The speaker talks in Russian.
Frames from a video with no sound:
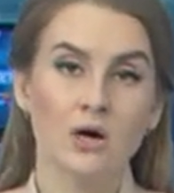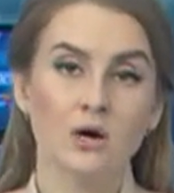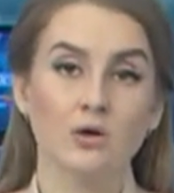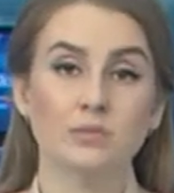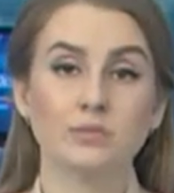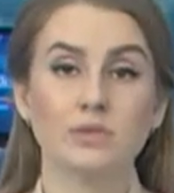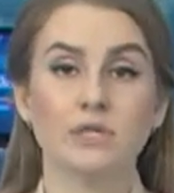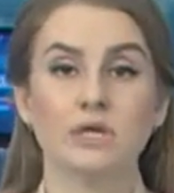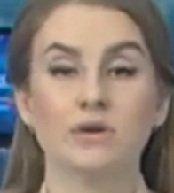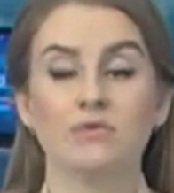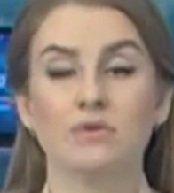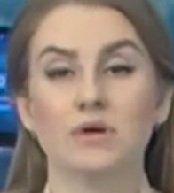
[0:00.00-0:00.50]

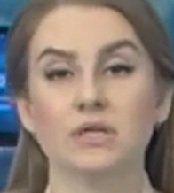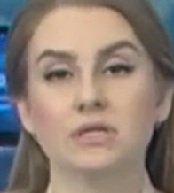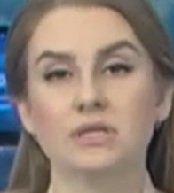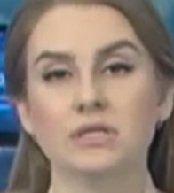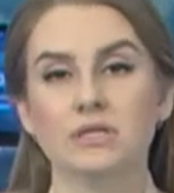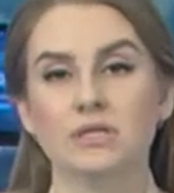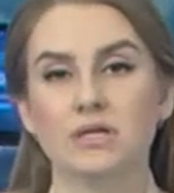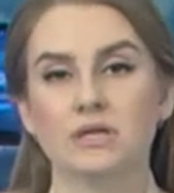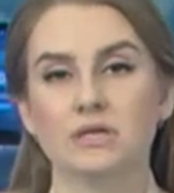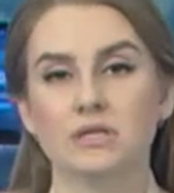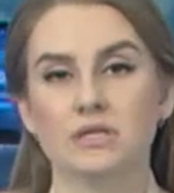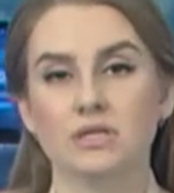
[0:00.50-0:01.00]
Омские
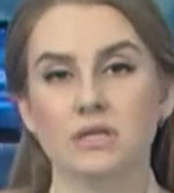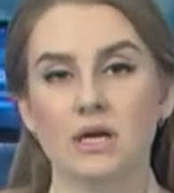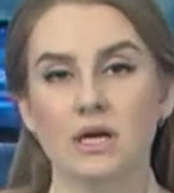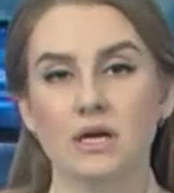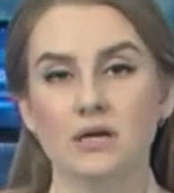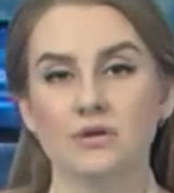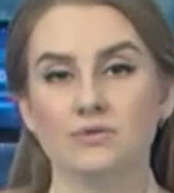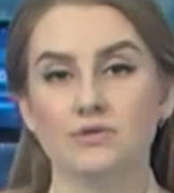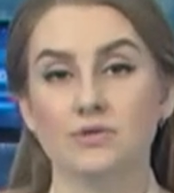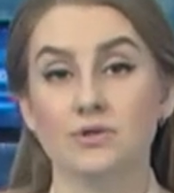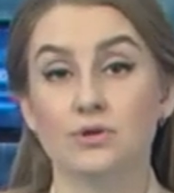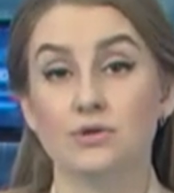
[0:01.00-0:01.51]
водители
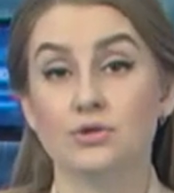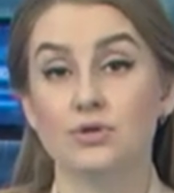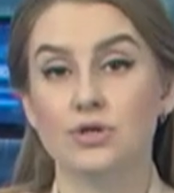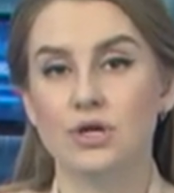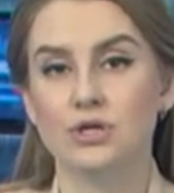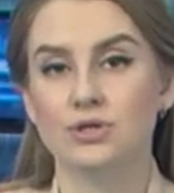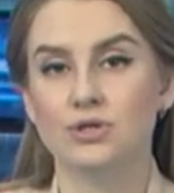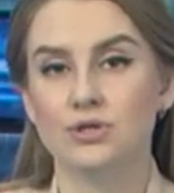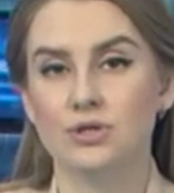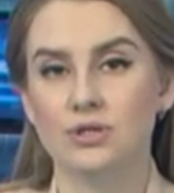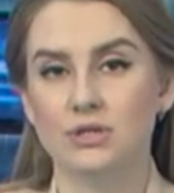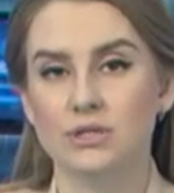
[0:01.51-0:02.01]
стали все
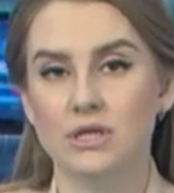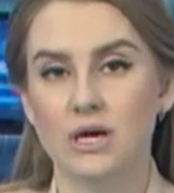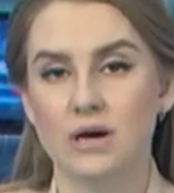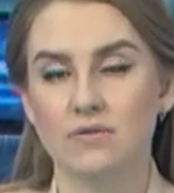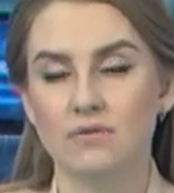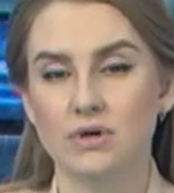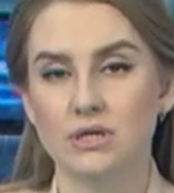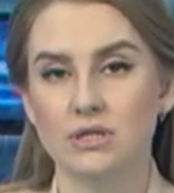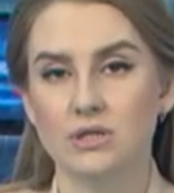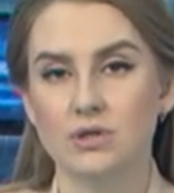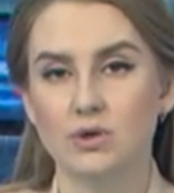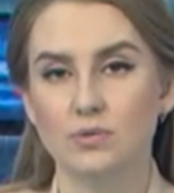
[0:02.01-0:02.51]
чаще
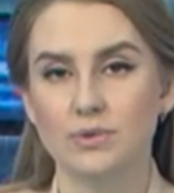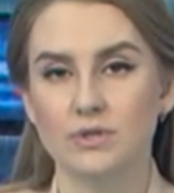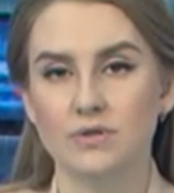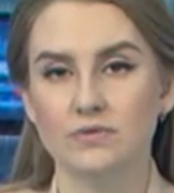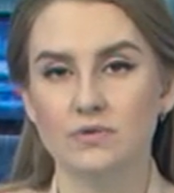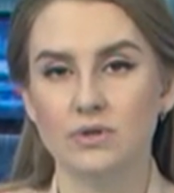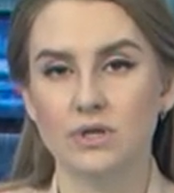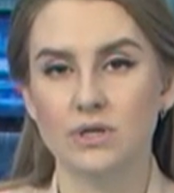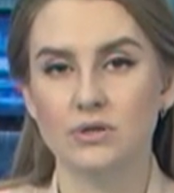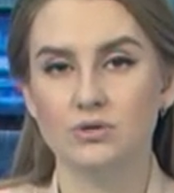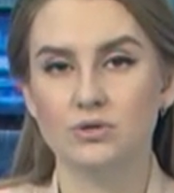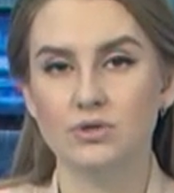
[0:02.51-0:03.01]
рисковать
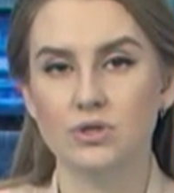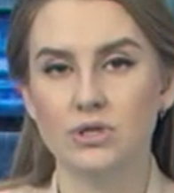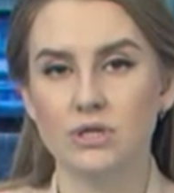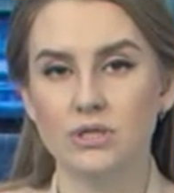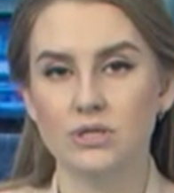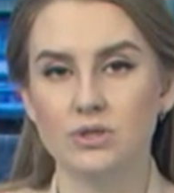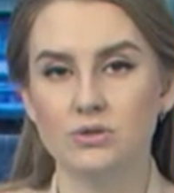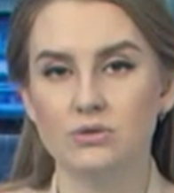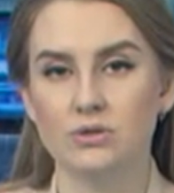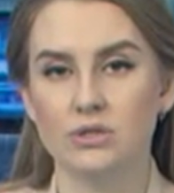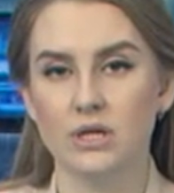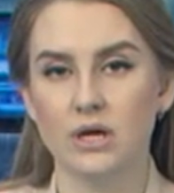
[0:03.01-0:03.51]
собственной
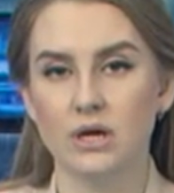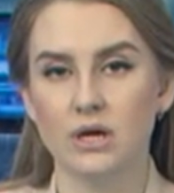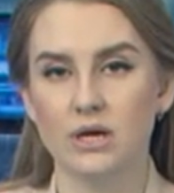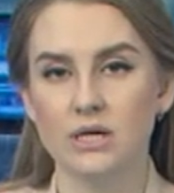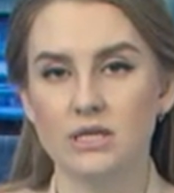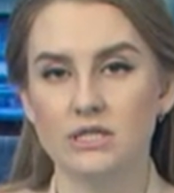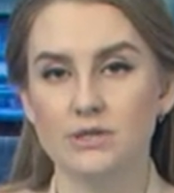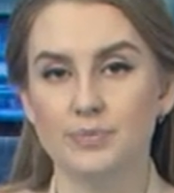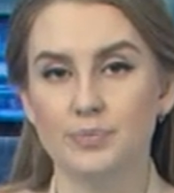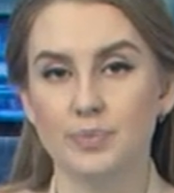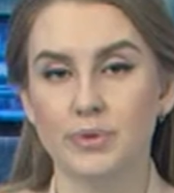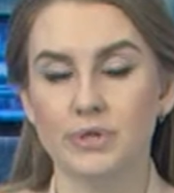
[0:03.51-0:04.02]
жизнью,
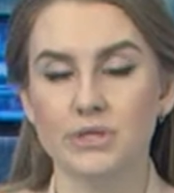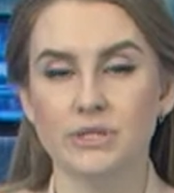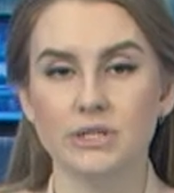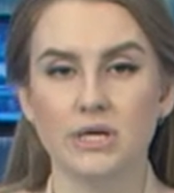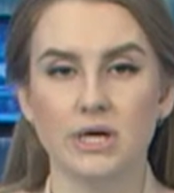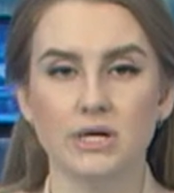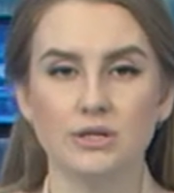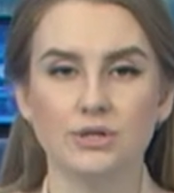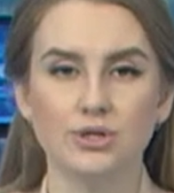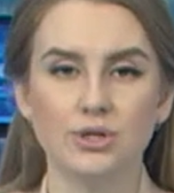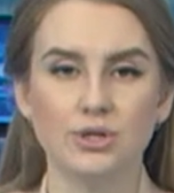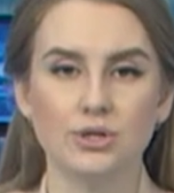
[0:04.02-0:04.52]
стараясь
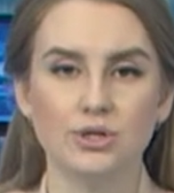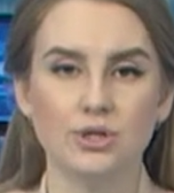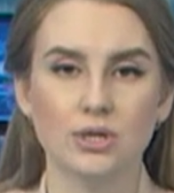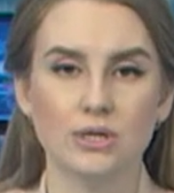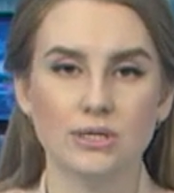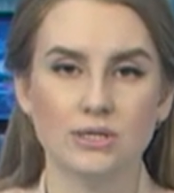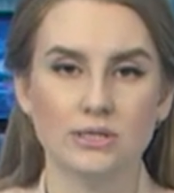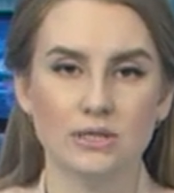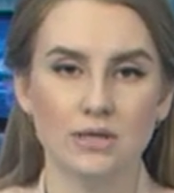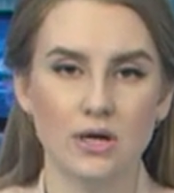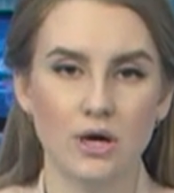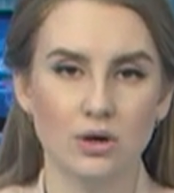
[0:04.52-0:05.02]
проскочить
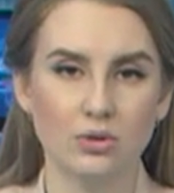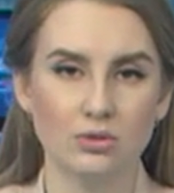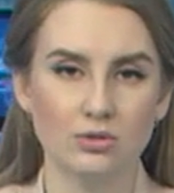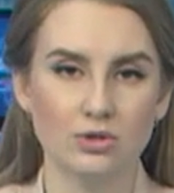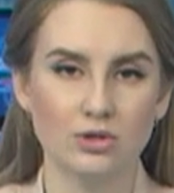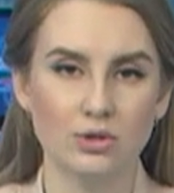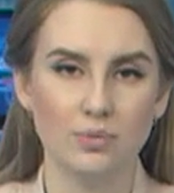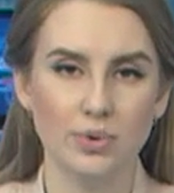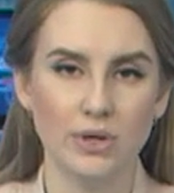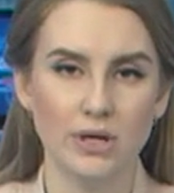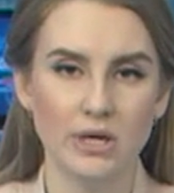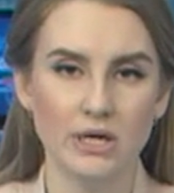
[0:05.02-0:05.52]

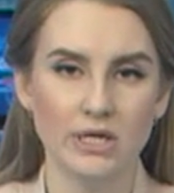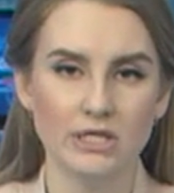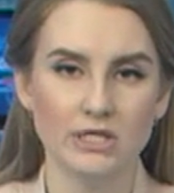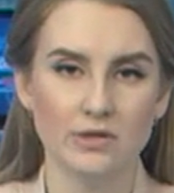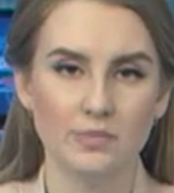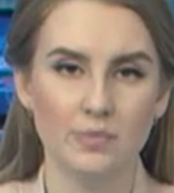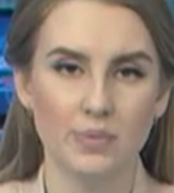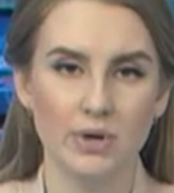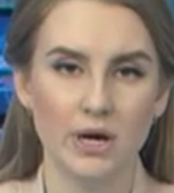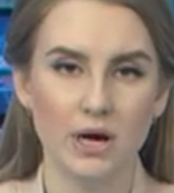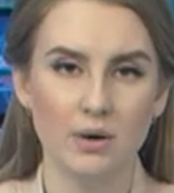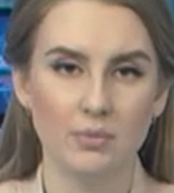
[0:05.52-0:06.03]
железнодорожный переезд
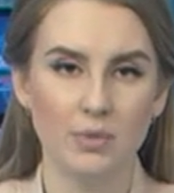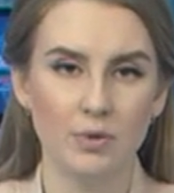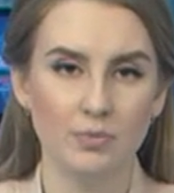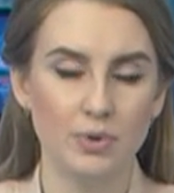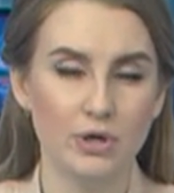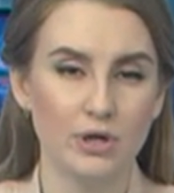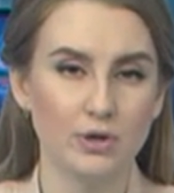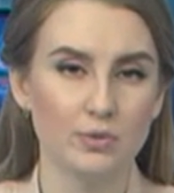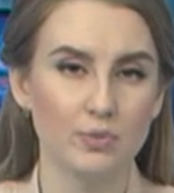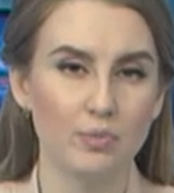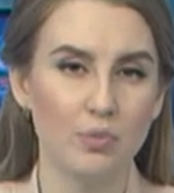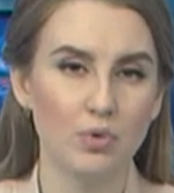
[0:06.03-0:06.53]
прямо
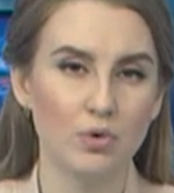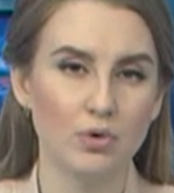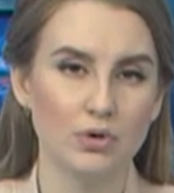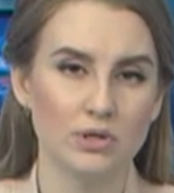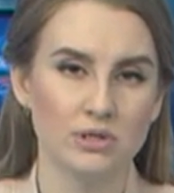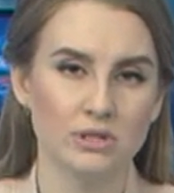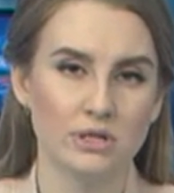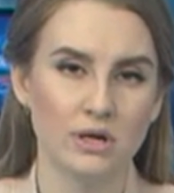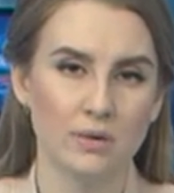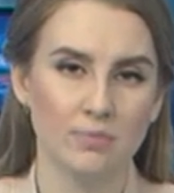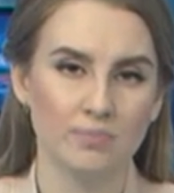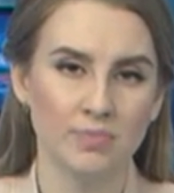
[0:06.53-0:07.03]
перед
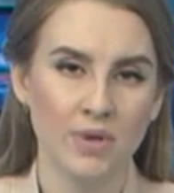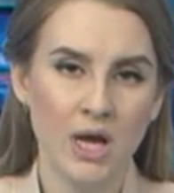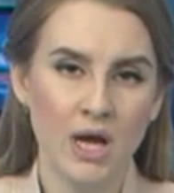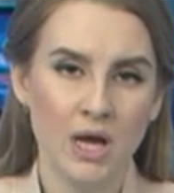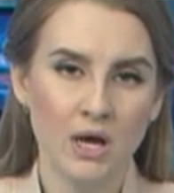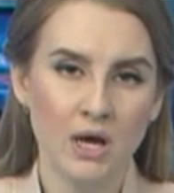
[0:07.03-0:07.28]
поездом.